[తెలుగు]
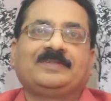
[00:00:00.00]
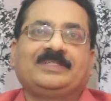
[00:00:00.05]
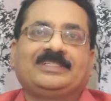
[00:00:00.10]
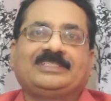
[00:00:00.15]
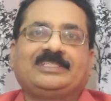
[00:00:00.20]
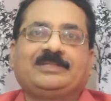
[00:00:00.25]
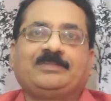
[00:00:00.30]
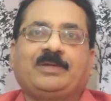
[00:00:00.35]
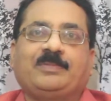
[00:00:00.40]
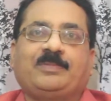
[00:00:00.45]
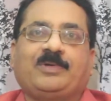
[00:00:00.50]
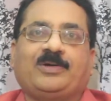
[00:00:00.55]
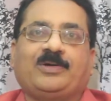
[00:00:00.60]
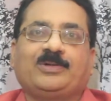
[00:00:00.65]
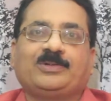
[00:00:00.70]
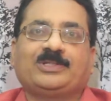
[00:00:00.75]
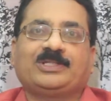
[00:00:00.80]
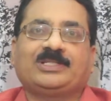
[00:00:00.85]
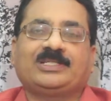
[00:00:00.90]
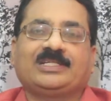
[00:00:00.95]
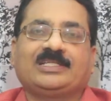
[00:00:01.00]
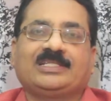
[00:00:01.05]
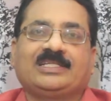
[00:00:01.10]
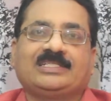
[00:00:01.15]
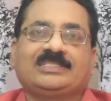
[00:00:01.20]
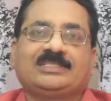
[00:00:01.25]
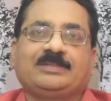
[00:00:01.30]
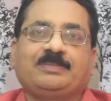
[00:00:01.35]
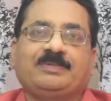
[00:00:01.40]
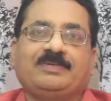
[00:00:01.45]
ఈ సినిమా బాగుంటుంది కదా
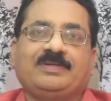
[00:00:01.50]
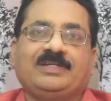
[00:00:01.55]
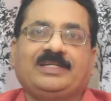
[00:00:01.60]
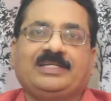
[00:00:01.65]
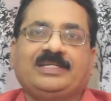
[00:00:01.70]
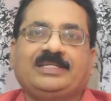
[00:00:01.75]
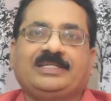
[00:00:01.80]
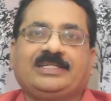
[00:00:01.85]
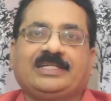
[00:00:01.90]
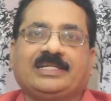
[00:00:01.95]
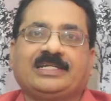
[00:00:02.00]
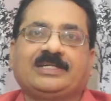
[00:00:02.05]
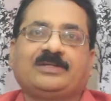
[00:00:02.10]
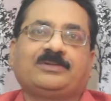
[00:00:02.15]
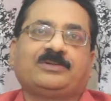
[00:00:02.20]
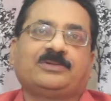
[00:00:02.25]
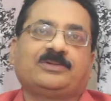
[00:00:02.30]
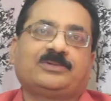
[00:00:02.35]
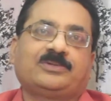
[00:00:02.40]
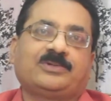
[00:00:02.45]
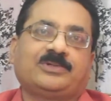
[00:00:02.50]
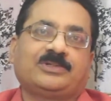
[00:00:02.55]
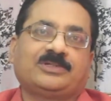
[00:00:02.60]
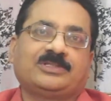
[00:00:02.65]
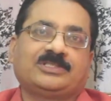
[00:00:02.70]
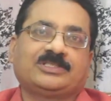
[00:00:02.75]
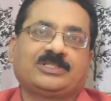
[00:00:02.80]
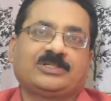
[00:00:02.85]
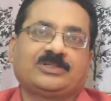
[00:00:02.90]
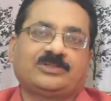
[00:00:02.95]
అని చెప్పి వెళ్ళి టికెట్లు
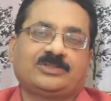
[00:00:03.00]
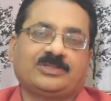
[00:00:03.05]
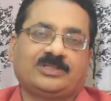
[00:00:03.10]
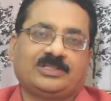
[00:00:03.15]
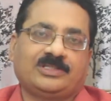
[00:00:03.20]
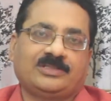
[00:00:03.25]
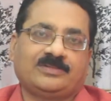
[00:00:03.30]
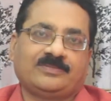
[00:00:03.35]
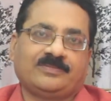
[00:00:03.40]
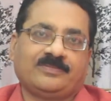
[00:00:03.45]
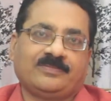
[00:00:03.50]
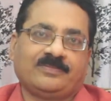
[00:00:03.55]
కొనుక్కోవటం జరుగుతుంది